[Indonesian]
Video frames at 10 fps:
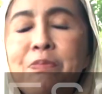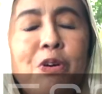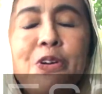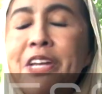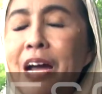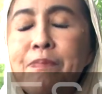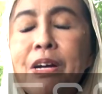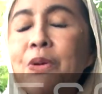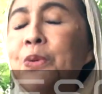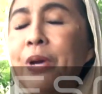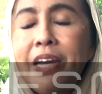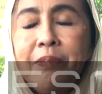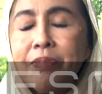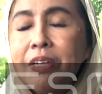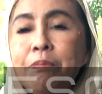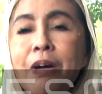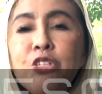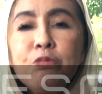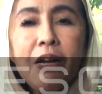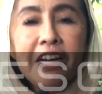pokoknya apa gue
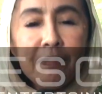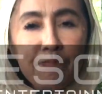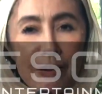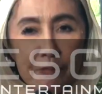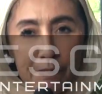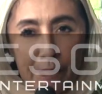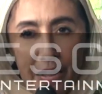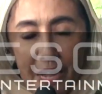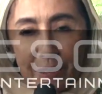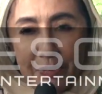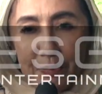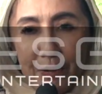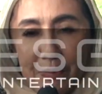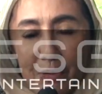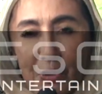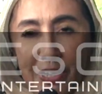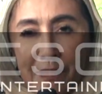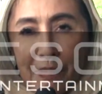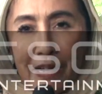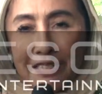maju paling depan Bapak Prabowo
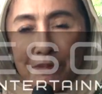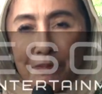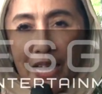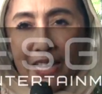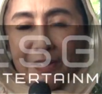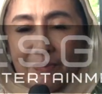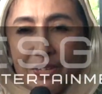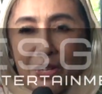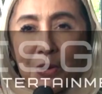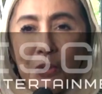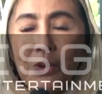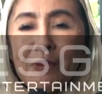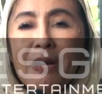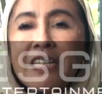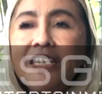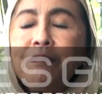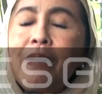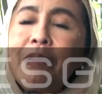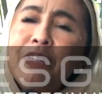dan Bapak Jibran, gue paling terdepan